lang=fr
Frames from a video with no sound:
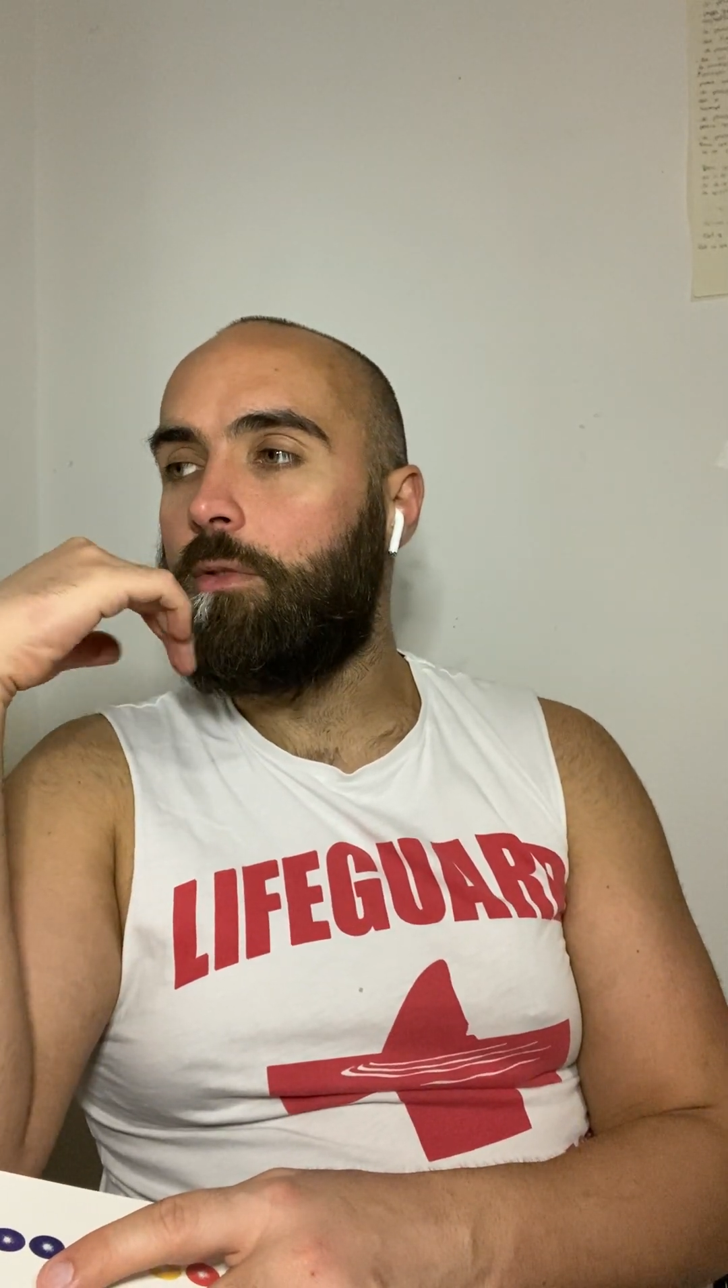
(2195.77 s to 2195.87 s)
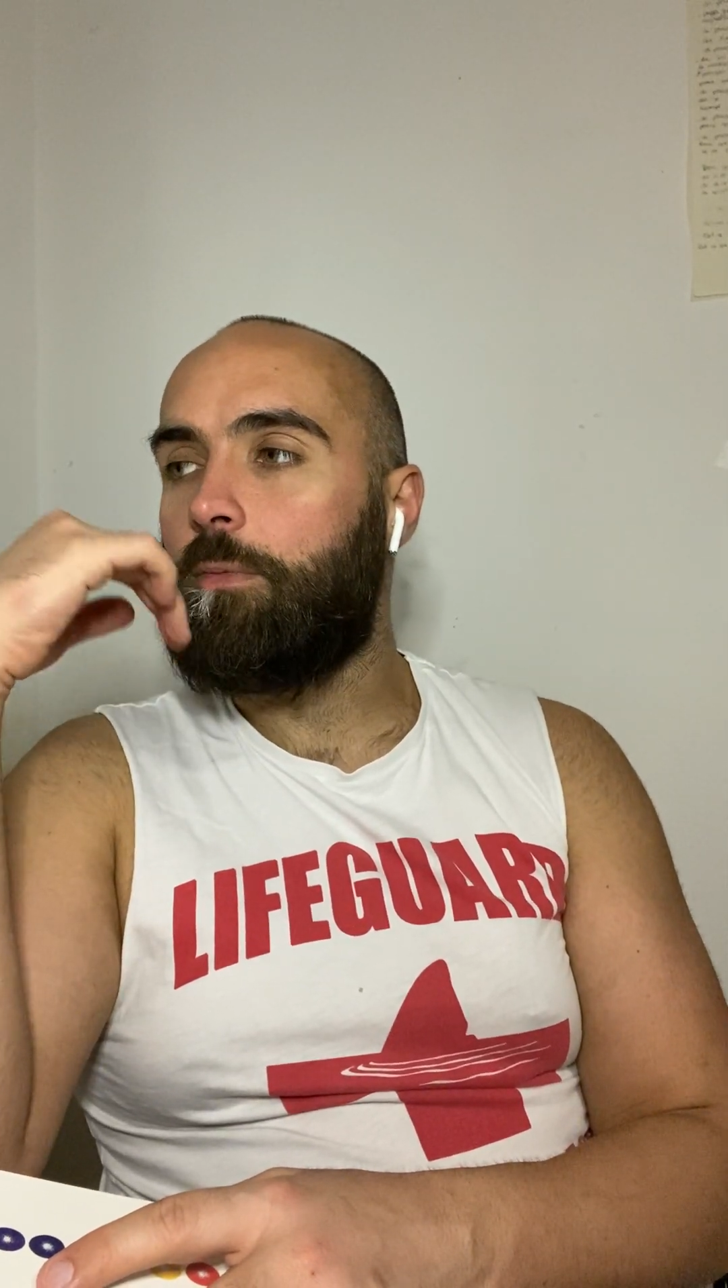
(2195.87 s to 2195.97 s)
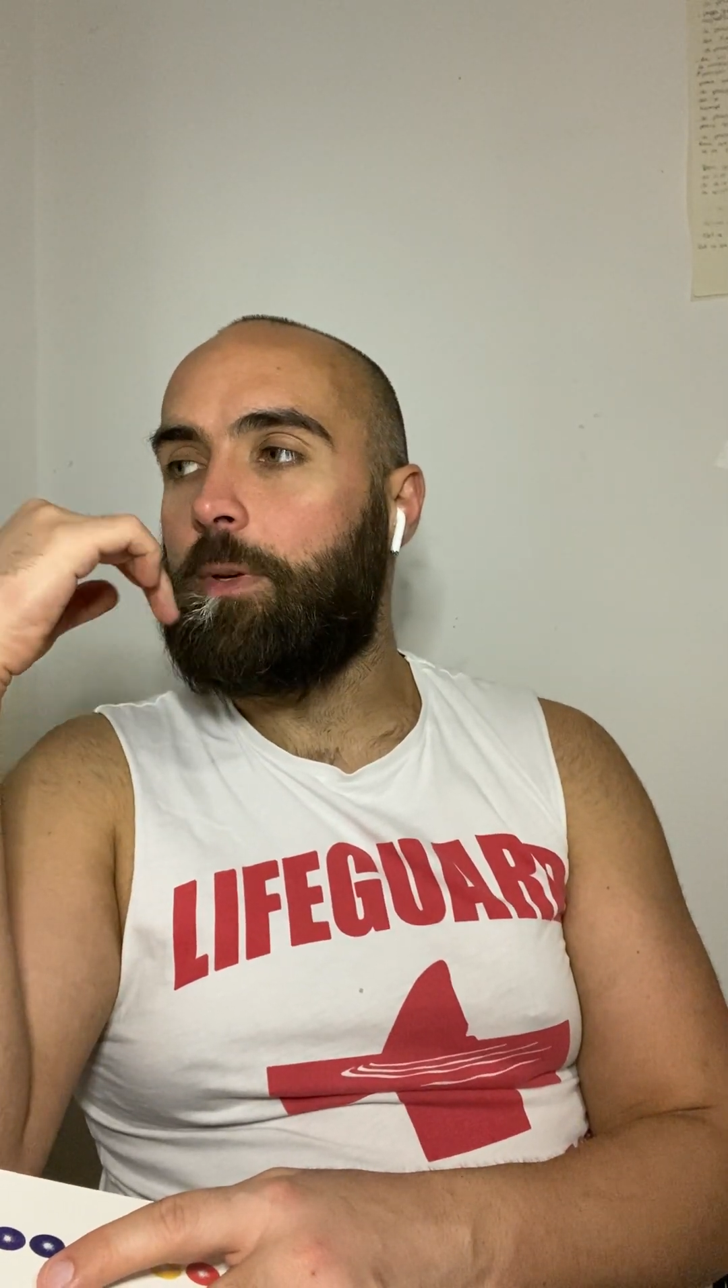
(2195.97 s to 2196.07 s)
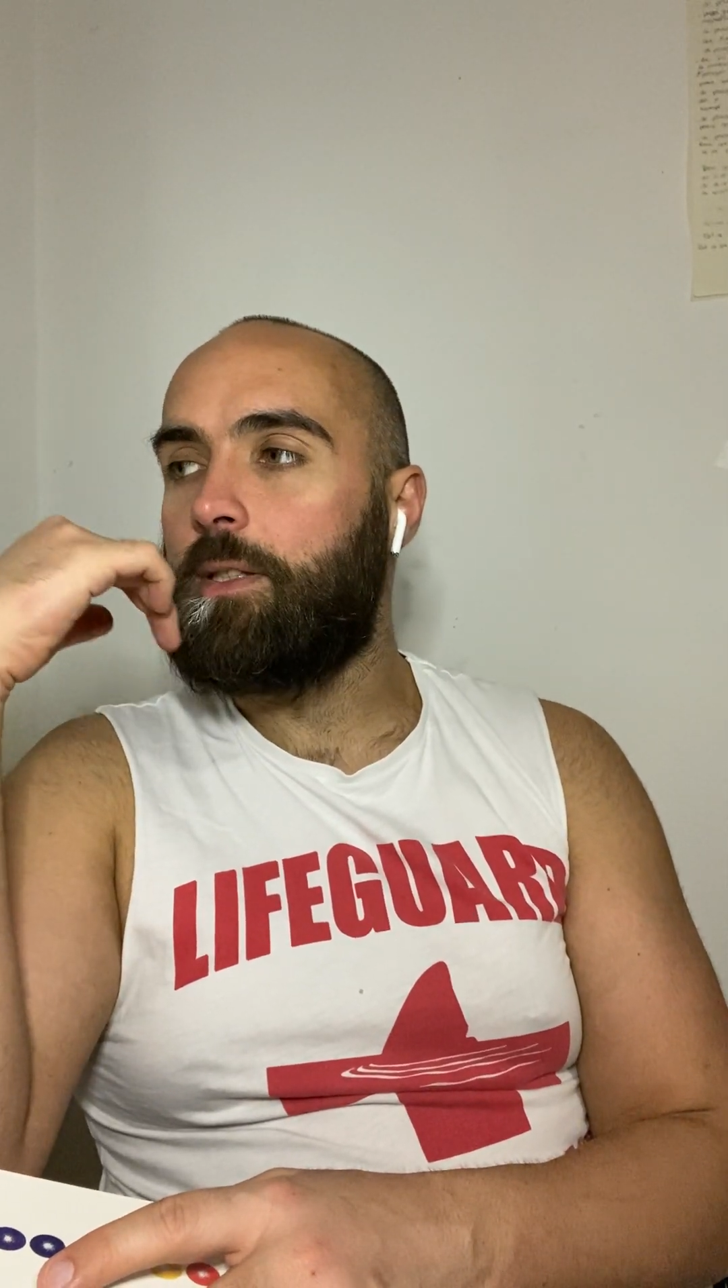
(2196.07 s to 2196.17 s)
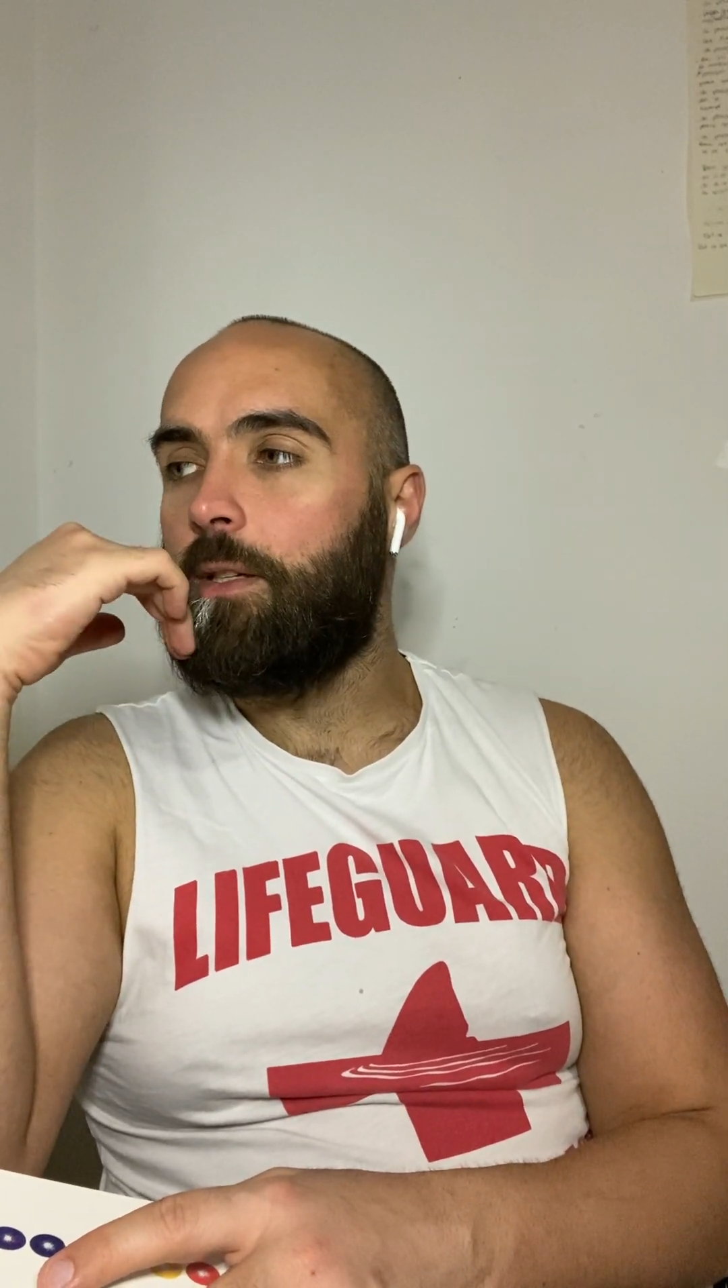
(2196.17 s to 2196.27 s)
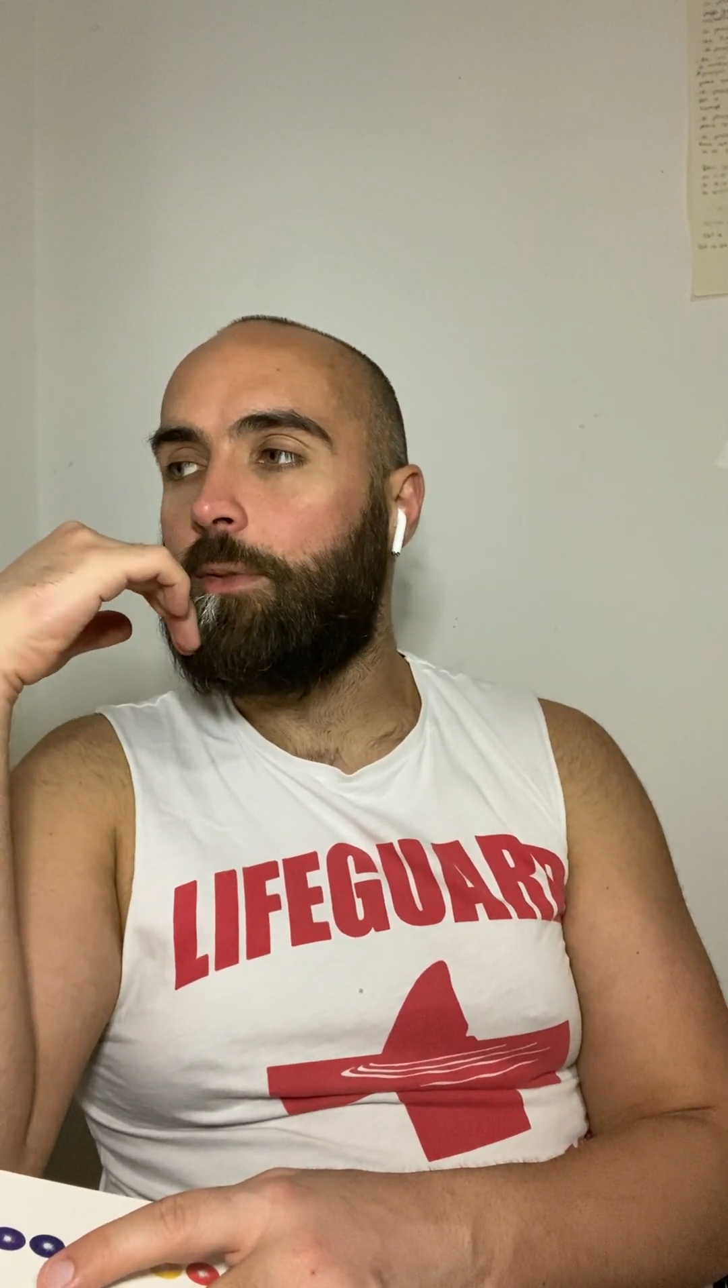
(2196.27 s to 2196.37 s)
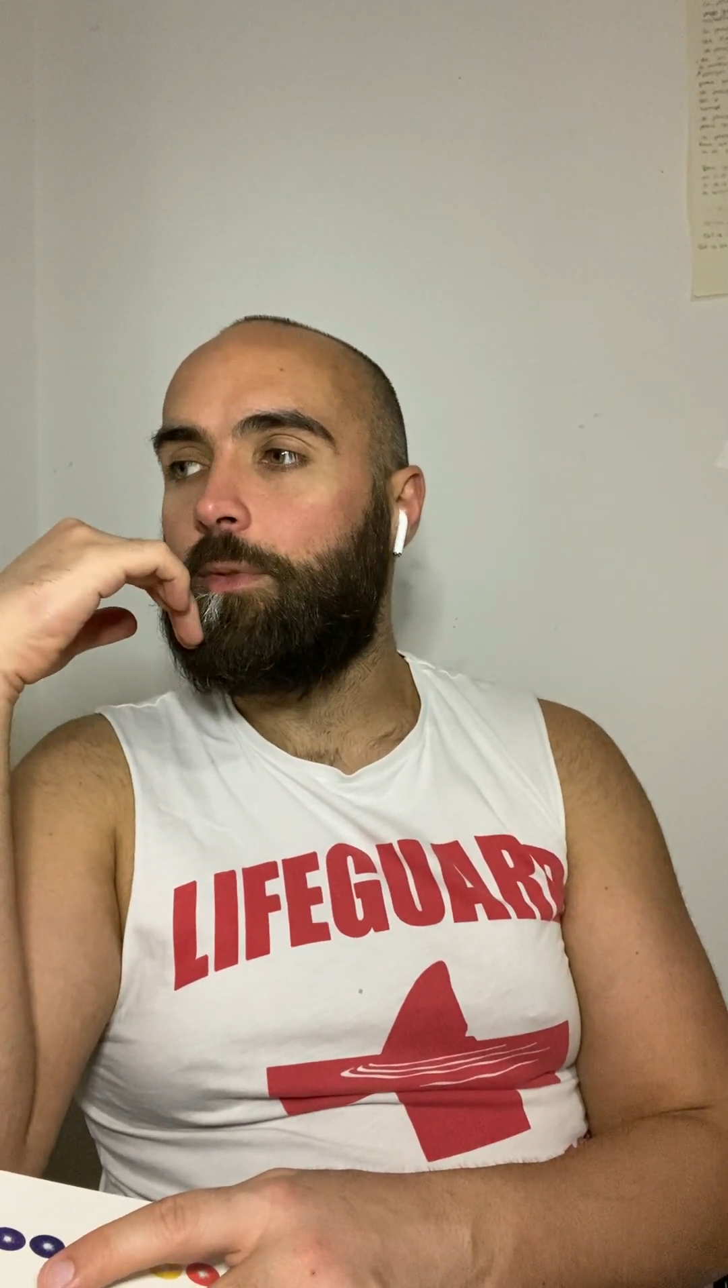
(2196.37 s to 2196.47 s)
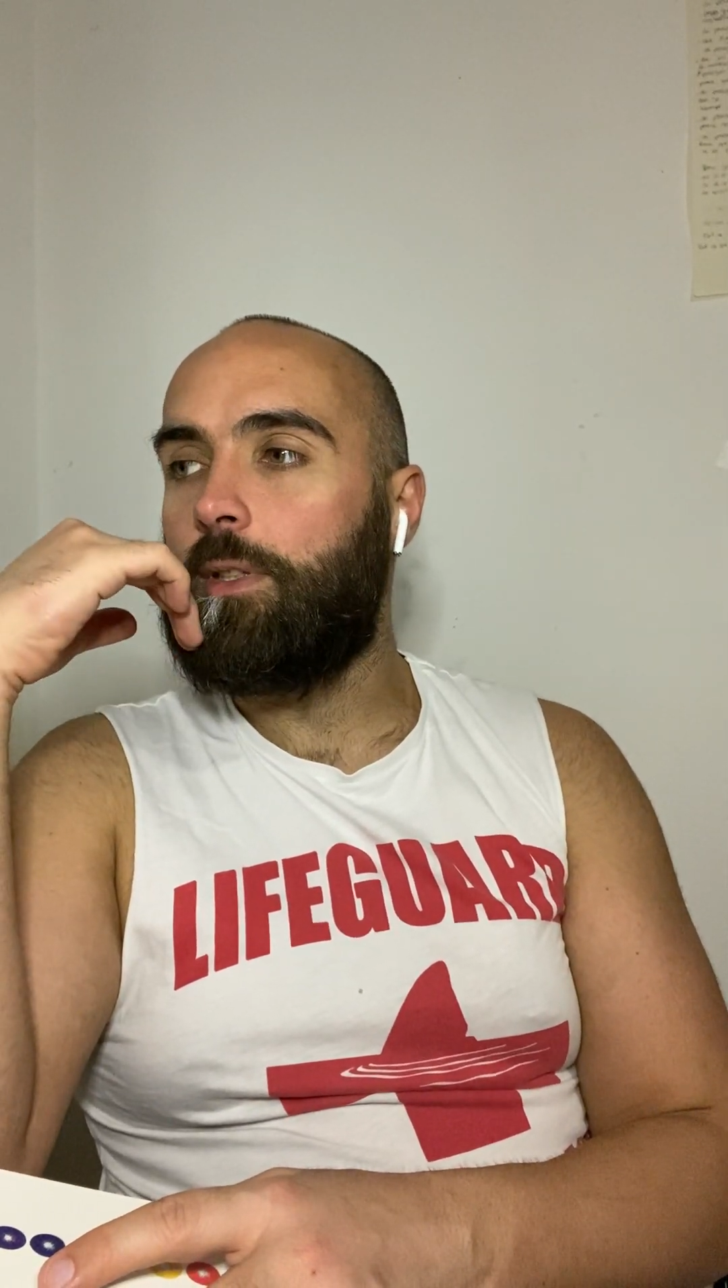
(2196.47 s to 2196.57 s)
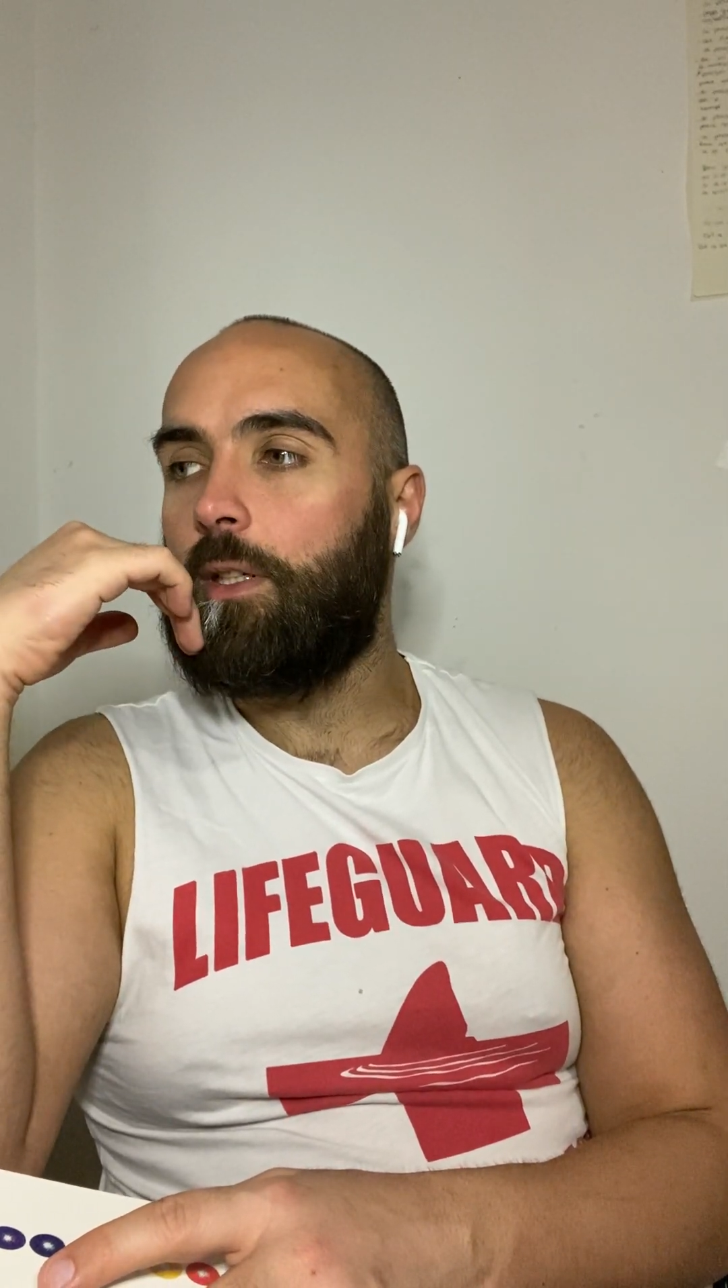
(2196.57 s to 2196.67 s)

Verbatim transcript: je passais un coup de